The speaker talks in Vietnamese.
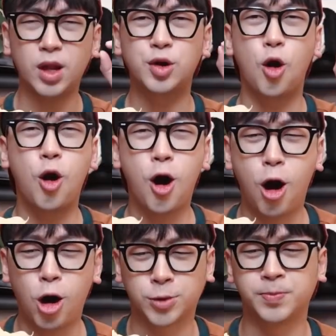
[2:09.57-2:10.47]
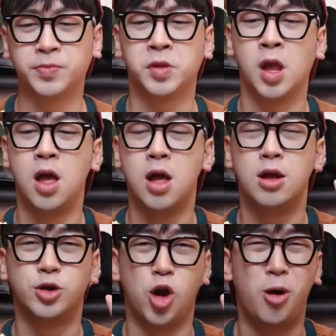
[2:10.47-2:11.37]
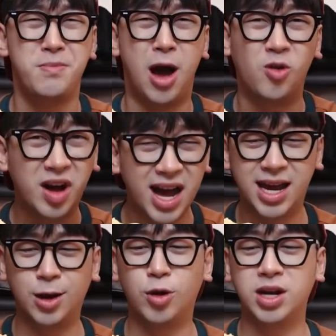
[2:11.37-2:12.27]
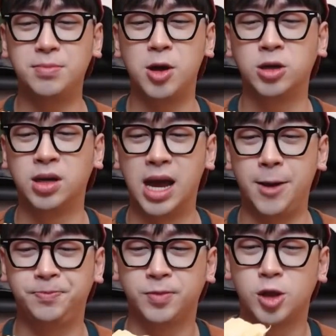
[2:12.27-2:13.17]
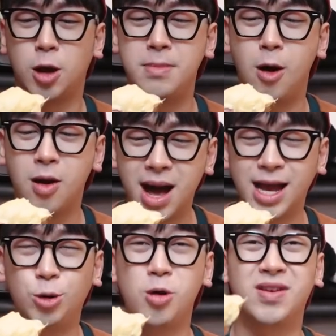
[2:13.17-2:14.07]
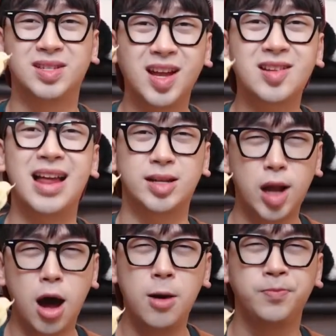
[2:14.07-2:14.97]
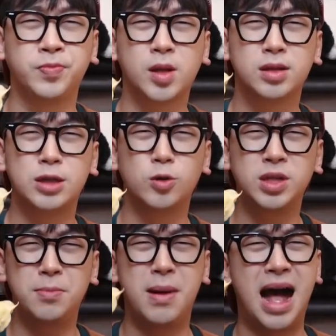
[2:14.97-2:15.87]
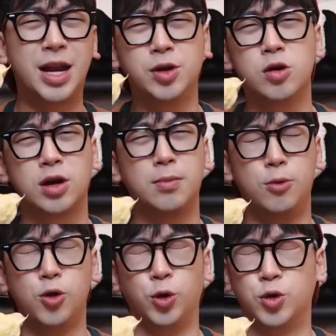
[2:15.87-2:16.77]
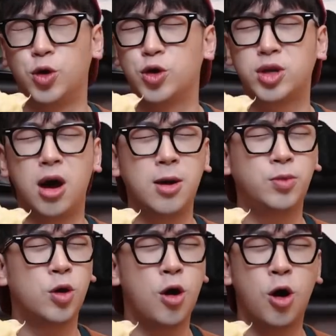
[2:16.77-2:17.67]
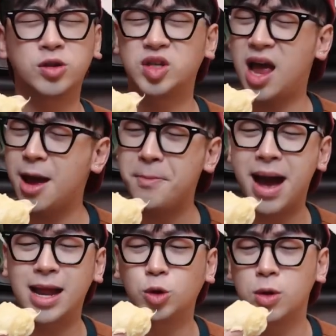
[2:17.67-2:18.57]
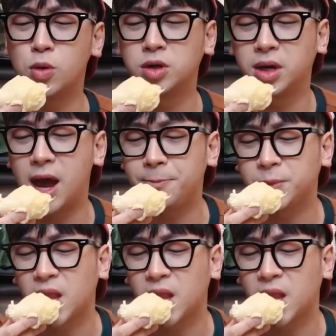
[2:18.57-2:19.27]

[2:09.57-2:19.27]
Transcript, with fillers: nó ngọt nó béo ngậy luôn đấy mọi người ạ nó béo ngậy luôn và rất là thơm sầu riêng mà ăn được cái mùi của nó nó thơm nó ngon dã man luôn mọi người ạ